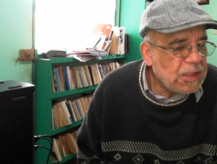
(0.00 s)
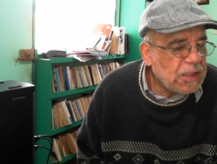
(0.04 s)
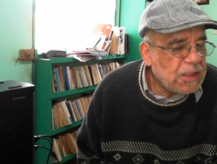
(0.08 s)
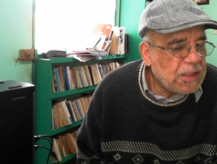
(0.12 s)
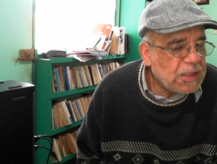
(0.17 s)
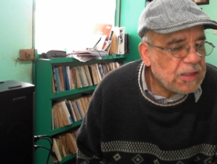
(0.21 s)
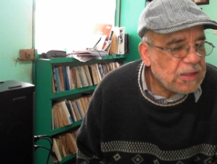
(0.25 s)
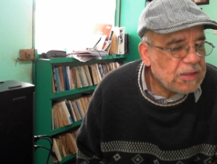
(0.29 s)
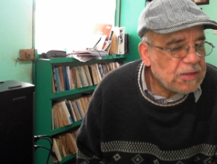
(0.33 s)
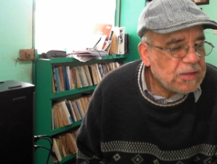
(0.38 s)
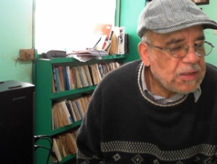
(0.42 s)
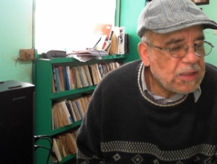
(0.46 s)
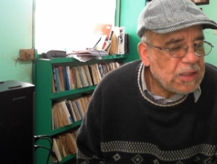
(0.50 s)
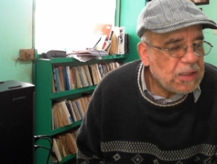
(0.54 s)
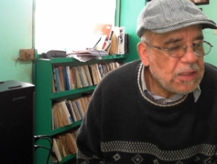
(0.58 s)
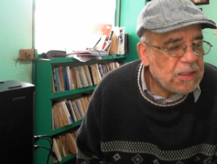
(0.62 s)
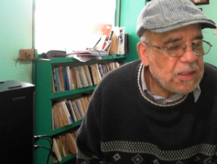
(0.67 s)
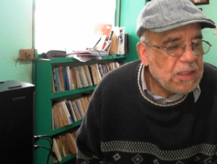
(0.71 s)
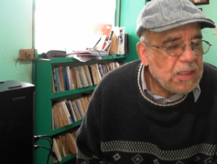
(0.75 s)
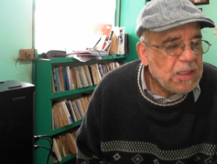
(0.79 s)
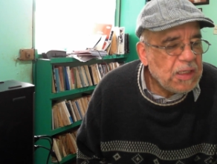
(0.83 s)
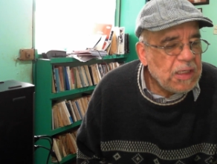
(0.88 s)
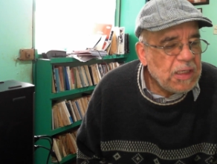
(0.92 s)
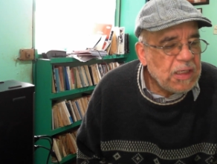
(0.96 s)
que es el
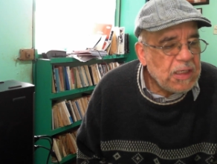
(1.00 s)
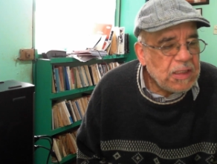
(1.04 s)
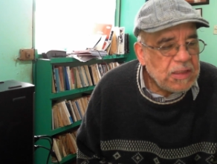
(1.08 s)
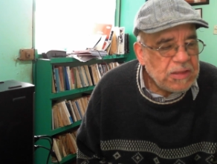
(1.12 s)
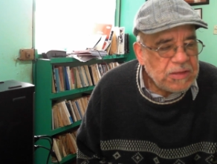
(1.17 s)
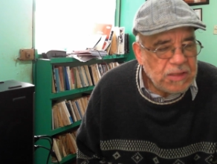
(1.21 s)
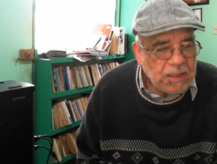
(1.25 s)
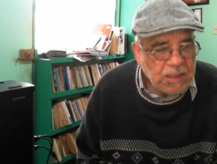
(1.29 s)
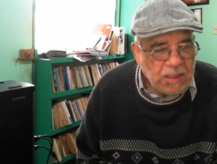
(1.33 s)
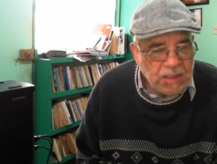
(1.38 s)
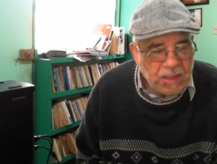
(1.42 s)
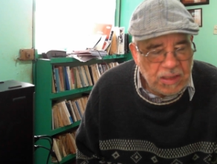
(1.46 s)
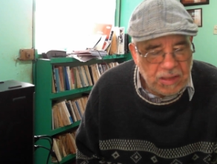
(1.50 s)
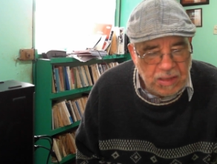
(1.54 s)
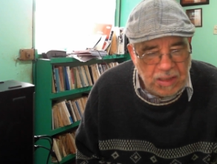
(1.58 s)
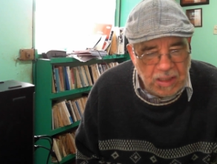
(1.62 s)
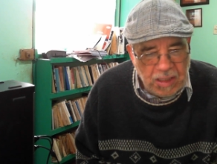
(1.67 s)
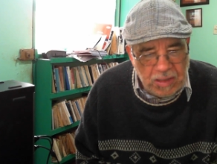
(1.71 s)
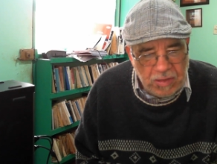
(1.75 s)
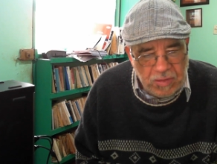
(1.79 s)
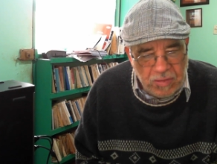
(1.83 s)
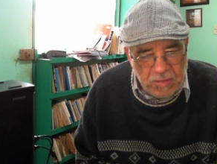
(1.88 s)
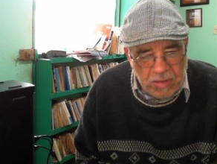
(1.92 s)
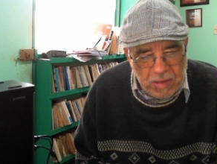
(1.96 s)

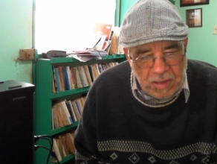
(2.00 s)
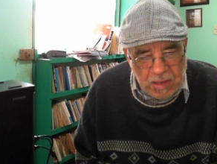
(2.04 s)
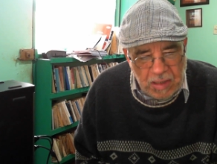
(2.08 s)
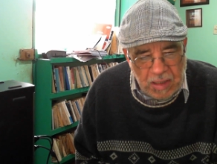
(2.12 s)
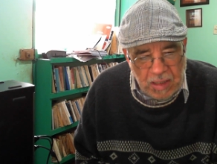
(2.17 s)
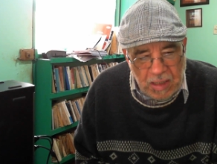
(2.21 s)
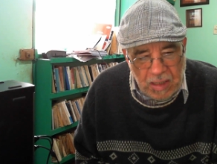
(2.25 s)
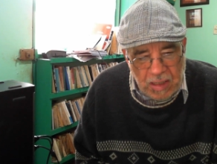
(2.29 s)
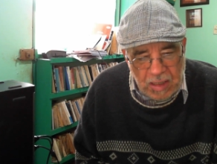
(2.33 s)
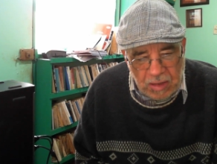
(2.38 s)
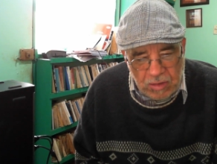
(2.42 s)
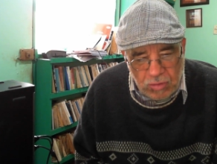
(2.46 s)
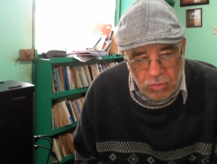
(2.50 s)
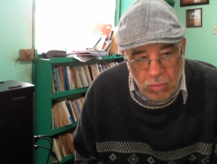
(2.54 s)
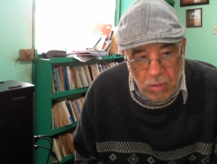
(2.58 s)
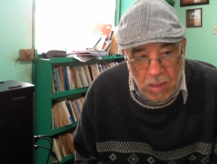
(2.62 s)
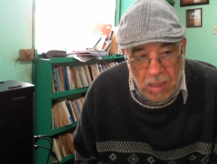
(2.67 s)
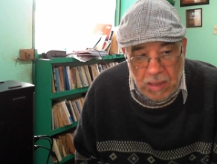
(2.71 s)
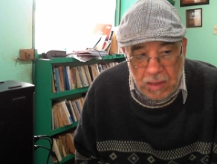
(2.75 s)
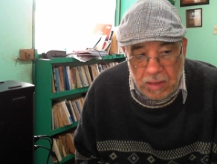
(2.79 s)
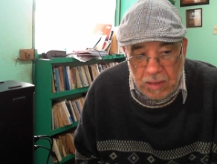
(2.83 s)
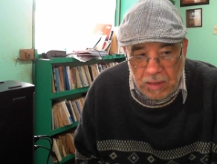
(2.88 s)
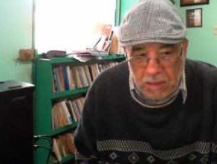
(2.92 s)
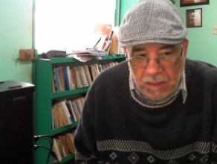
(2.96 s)
secretario general
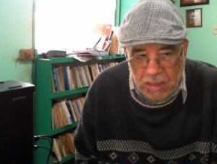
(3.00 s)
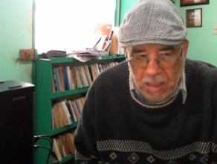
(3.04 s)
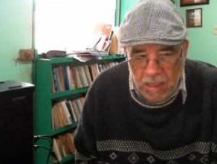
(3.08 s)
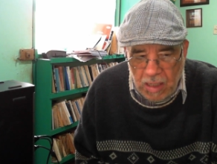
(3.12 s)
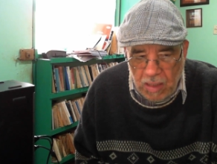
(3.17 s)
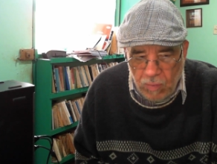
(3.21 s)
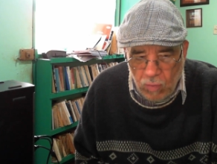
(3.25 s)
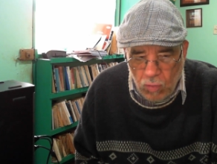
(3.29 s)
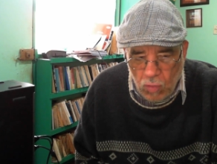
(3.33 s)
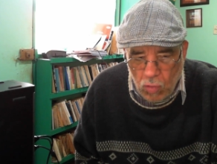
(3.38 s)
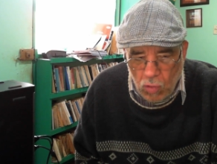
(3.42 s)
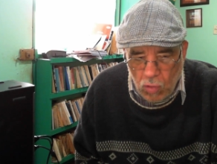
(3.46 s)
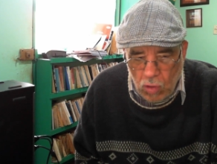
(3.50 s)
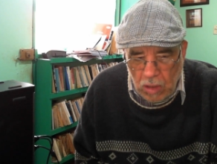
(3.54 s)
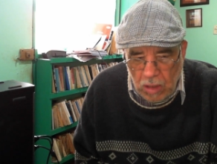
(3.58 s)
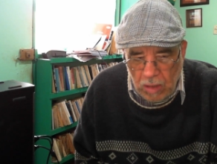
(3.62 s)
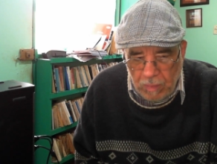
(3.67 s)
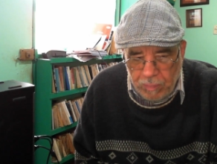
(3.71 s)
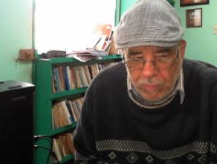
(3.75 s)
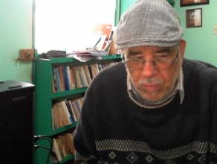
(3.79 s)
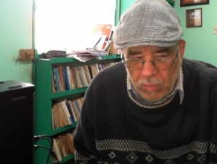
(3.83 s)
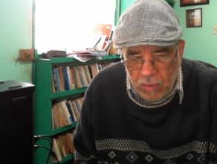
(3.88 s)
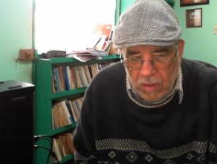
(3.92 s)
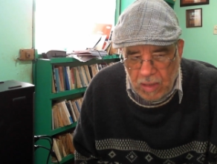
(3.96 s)
actual, que aboga
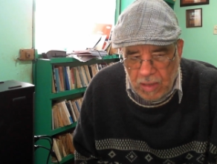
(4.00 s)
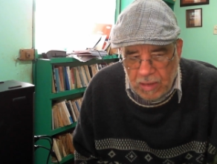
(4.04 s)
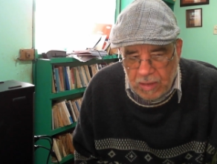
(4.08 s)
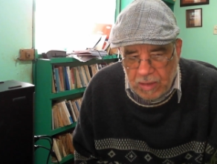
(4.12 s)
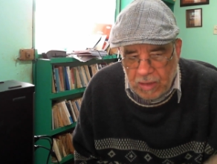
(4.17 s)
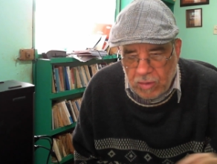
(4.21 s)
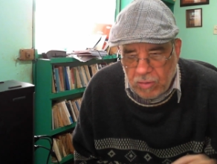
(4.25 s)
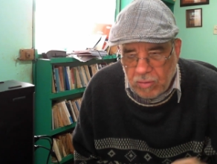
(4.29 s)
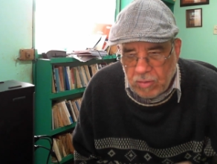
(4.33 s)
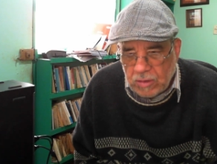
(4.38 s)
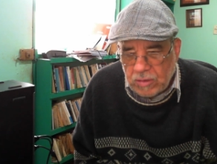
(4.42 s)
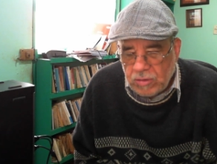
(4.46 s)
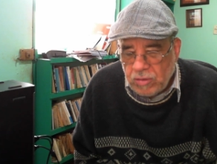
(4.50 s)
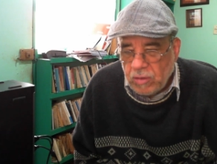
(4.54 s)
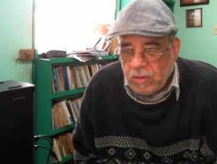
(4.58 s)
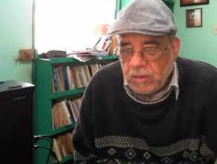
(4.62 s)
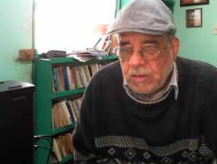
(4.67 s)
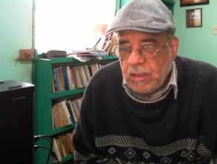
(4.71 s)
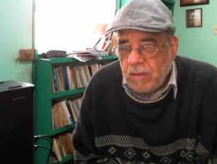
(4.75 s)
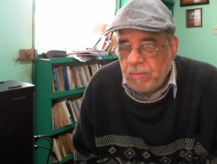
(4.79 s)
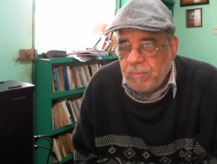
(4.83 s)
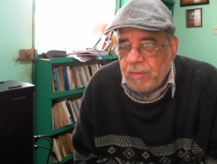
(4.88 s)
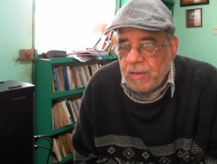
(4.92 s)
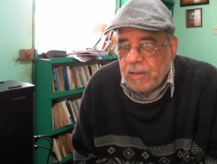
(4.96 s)
por la renovación
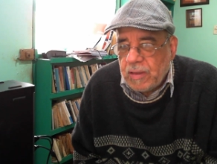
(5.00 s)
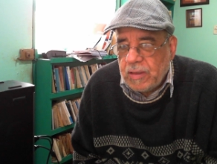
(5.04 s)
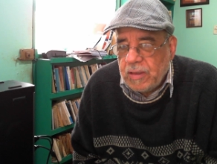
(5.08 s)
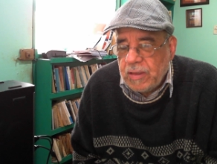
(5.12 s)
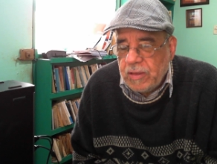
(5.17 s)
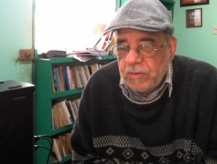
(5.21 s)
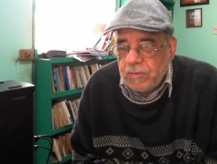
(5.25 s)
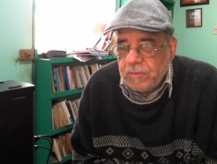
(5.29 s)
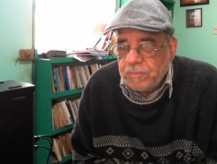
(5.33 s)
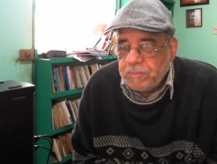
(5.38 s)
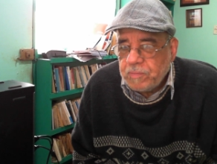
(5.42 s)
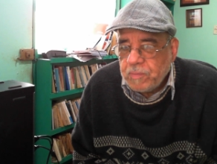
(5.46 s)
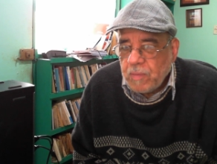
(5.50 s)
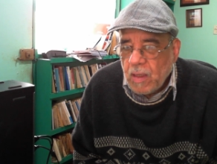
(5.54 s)
del partido,